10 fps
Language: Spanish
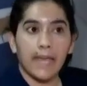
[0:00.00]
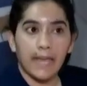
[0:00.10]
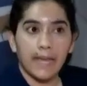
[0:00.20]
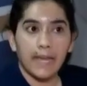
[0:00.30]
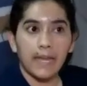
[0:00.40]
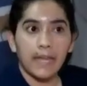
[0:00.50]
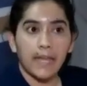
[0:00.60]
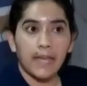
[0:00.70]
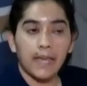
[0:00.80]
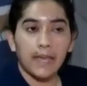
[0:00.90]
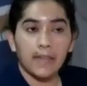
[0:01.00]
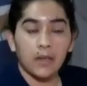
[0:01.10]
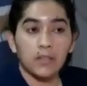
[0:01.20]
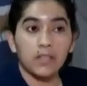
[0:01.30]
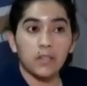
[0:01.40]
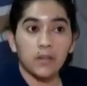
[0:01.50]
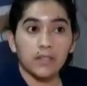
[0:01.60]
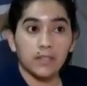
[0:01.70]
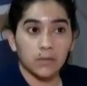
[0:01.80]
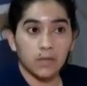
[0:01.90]
Él, eh, tengo entendido
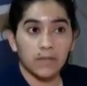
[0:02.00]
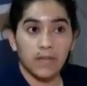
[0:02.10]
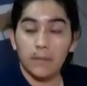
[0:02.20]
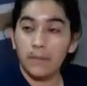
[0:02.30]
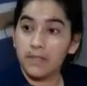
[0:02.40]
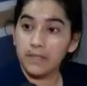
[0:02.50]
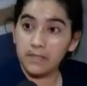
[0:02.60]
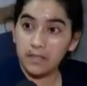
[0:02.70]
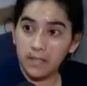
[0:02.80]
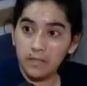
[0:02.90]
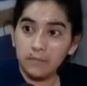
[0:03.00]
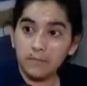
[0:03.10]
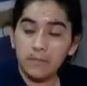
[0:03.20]
que está todavía en la penitenciaría,